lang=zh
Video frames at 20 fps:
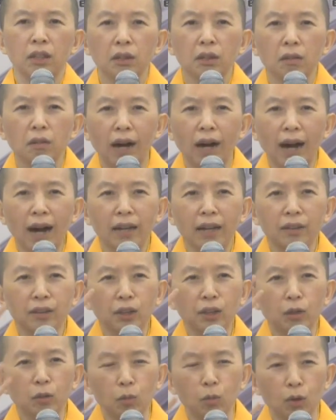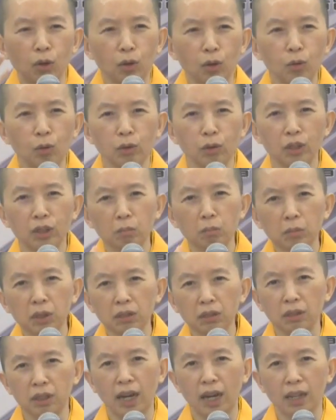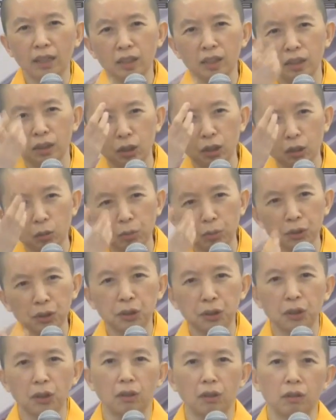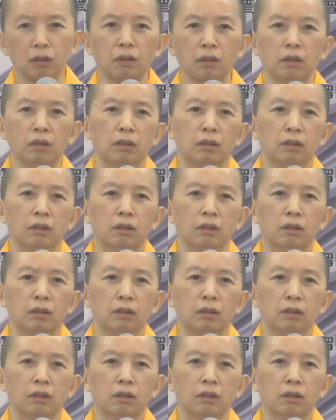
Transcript: 又暗又模糊，又没有牙齿，又不凶。